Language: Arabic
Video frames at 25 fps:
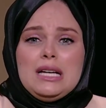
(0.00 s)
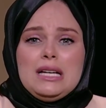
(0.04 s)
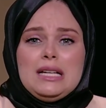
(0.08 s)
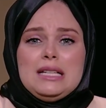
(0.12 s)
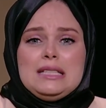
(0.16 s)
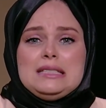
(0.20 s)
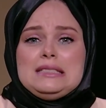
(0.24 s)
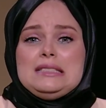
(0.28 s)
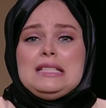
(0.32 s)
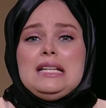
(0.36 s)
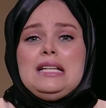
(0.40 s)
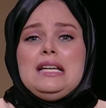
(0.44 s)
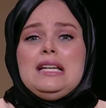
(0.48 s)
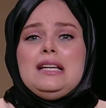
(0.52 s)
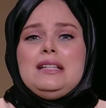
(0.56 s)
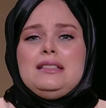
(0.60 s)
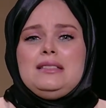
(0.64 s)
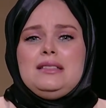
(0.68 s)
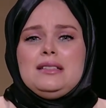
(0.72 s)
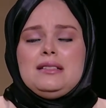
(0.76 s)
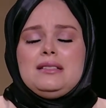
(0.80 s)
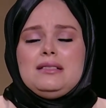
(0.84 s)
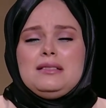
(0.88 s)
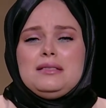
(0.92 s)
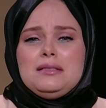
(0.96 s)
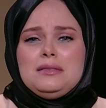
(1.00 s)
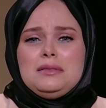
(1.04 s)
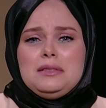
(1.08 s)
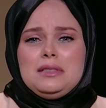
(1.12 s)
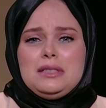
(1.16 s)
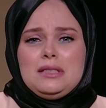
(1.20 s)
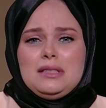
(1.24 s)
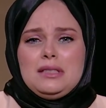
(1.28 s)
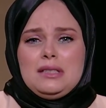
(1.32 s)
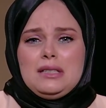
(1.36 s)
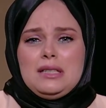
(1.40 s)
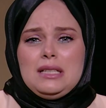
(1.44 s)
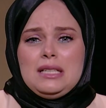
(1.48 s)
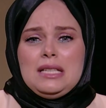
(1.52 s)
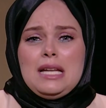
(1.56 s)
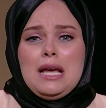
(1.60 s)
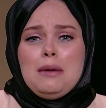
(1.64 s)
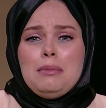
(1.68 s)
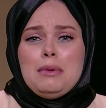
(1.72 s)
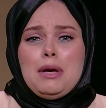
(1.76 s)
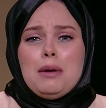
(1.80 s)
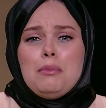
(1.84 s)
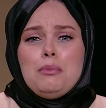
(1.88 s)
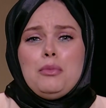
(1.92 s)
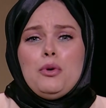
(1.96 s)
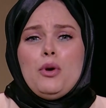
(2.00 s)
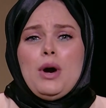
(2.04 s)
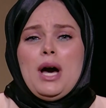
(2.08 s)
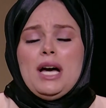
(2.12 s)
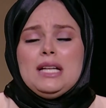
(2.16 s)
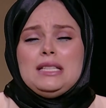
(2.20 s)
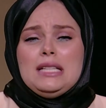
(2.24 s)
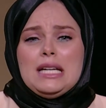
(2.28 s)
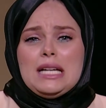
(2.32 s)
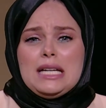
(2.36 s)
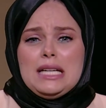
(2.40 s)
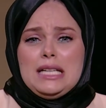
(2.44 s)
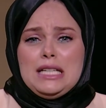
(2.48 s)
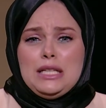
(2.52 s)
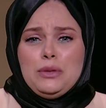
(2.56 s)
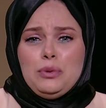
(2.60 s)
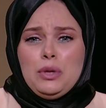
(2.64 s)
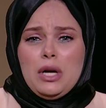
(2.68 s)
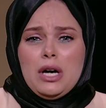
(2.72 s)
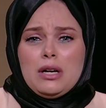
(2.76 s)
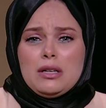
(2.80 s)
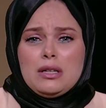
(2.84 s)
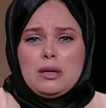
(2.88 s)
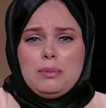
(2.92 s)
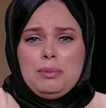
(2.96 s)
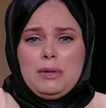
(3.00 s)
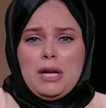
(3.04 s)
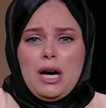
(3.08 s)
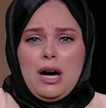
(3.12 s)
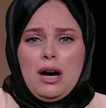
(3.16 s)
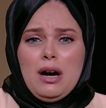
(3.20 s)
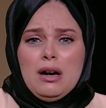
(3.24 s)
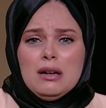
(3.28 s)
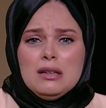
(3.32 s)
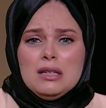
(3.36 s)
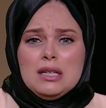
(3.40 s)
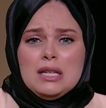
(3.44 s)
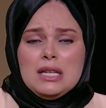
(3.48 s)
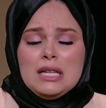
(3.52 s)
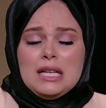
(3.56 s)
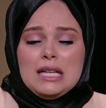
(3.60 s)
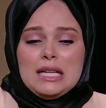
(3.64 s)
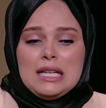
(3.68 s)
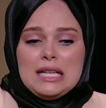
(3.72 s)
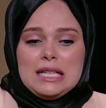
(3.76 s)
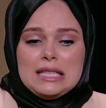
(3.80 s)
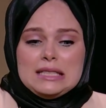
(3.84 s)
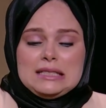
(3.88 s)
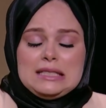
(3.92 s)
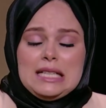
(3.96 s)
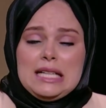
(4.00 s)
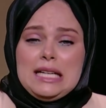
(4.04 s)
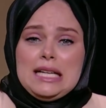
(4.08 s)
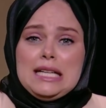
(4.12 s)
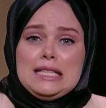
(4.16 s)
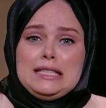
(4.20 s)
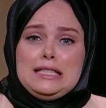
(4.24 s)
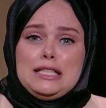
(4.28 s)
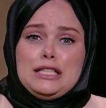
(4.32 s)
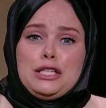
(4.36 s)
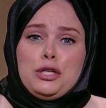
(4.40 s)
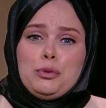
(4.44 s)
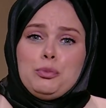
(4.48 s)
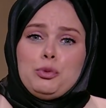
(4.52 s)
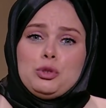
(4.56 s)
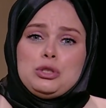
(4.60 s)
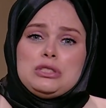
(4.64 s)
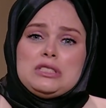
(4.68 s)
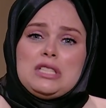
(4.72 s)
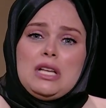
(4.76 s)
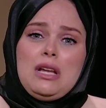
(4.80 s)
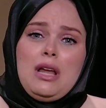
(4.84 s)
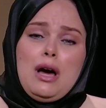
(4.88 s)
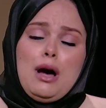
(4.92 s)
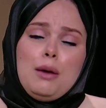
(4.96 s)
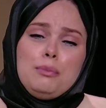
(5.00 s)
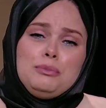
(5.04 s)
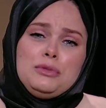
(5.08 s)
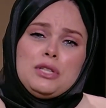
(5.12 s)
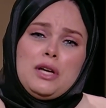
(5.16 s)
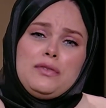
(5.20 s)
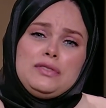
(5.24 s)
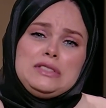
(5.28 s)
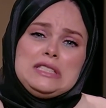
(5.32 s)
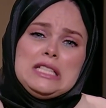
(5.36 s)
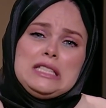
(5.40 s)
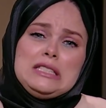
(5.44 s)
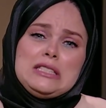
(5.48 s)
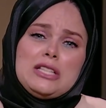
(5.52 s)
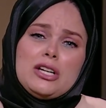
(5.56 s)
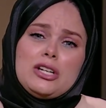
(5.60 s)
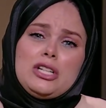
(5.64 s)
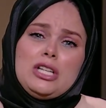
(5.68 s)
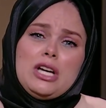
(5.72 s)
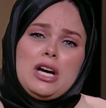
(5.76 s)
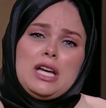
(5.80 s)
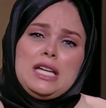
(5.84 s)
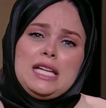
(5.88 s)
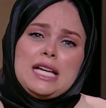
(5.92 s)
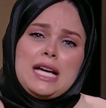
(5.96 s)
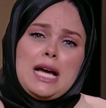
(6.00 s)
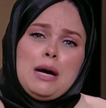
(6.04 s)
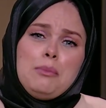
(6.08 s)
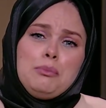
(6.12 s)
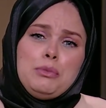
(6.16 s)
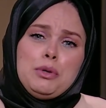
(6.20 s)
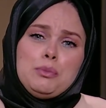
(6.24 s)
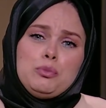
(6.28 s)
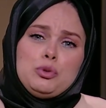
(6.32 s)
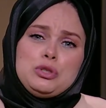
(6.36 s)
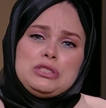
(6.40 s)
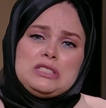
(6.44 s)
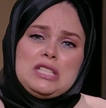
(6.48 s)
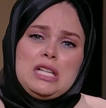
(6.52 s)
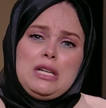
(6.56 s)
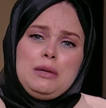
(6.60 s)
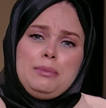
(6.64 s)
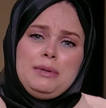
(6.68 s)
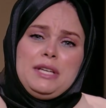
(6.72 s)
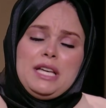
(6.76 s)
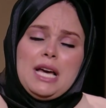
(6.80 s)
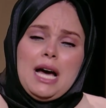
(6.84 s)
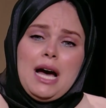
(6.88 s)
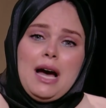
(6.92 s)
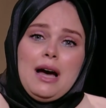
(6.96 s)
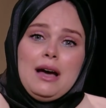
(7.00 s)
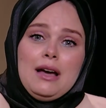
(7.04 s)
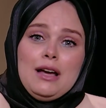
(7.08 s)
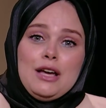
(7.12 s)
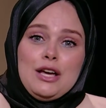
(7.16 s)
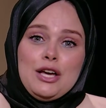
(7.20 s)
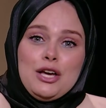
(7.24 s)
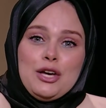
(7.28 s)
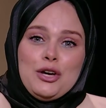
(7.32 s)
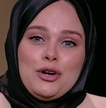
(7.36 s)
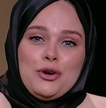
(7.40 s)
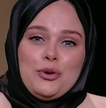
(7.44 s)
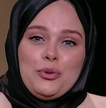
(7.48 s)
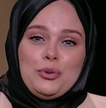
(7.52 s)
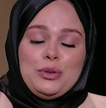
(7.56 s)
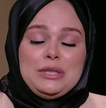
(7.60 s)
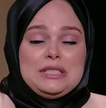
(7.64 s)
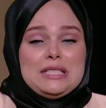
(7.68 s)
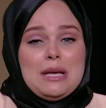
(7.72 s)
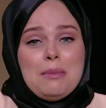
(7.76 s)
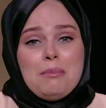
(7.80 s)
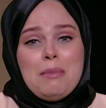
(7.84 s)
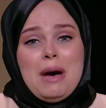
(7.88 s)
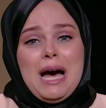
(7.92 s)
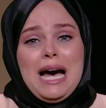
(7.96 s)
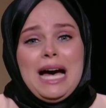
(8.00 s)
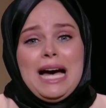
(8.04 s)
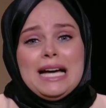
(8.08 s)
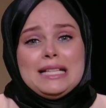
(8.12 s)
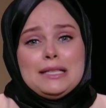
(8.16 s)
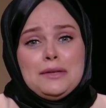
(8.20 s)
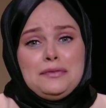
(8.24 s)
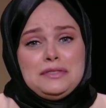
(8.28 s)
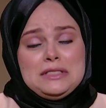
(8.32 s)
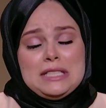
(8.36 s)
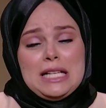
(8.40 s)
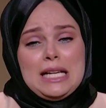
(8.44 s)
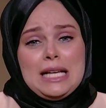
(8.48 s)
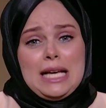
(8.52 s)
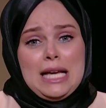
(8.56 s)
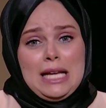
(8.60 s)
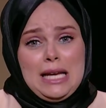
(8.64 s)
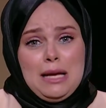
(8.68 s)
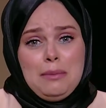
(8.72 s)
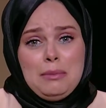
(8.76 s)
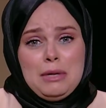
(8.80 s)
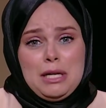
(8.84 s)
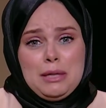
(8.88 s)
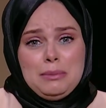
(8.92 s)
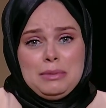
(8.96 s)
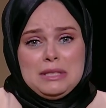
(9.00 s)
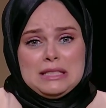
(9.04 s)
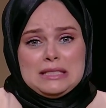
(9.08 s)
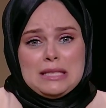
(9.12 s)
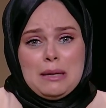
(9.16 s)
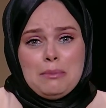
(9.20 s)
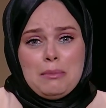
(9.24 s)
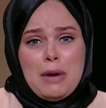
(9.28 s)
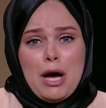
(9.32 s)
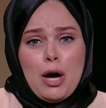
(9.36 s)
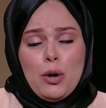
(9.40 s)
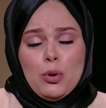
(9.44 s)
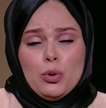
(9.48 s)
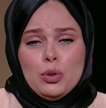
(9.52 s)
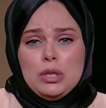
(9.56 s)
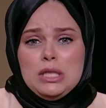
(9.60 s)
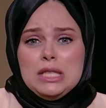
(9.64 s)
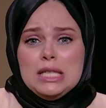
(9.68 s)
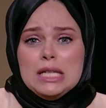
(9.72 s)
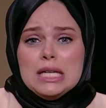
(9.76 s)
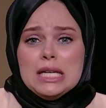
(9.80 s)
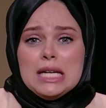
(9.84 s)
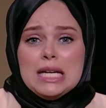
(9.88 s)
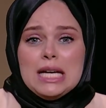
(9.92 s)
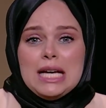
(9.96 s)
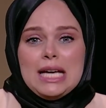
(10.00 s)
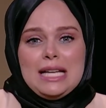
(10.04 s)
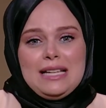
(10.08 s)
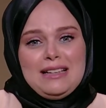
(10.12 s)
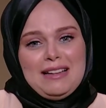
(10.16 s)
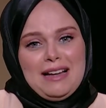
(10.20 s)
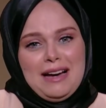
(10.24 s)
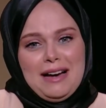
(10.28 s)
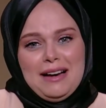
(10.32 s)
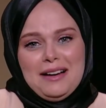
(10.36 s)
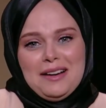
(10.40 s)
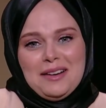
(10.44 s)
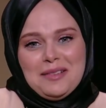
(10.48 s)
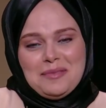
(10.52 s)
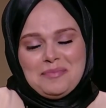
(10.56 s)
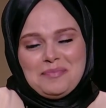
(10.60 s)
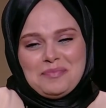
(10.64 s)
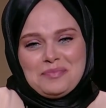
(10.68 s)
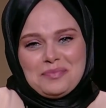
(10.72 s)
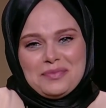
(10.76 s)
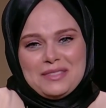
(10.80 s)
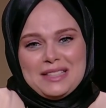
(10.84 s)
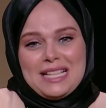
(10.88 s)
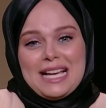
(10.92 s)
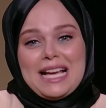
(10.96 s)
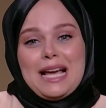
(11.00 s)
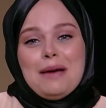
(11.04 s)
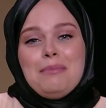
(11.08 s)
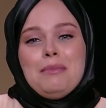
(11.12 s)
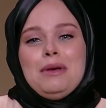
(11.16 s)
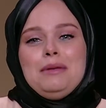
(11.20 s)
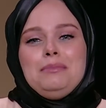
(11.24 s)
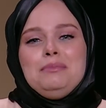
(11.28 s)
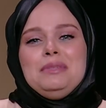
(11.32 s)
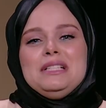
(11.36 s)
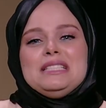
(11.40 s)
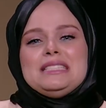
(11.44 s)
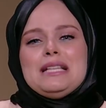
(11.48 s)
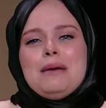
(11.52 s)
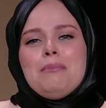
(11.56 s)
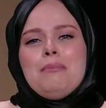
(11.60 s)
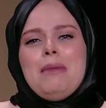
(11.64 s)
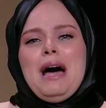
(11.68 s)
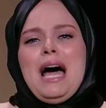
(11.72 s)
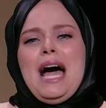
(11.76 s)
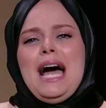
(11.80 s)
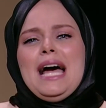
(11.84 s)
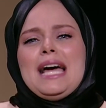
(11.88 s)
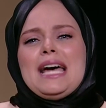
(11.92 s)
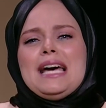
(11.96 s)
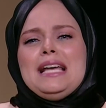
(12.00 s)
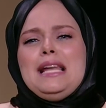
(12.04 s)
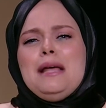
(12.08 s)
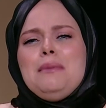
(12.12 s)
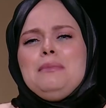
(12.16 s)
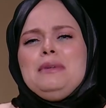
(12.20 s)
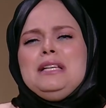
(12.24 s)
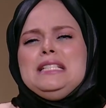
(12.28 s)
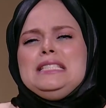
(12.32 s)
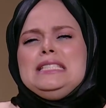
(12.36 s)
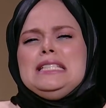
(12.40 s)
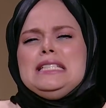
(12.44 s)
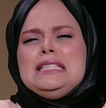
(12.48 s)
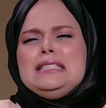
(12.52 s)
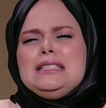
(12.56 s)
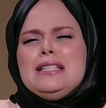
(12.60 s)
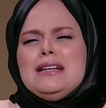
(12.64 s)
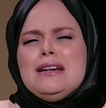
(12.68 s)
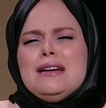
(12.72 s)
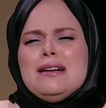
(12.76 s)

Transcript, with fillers: ازاي قدر ينام جنب واحده غيري ويقرب لها ازاي قدر يبص لها بنفس الطريقه اللي كان بيبص لي بيها ويسمعها نفس الكلام اللي بيسمعه لي لا ده كمان بيسمعها كلام جديد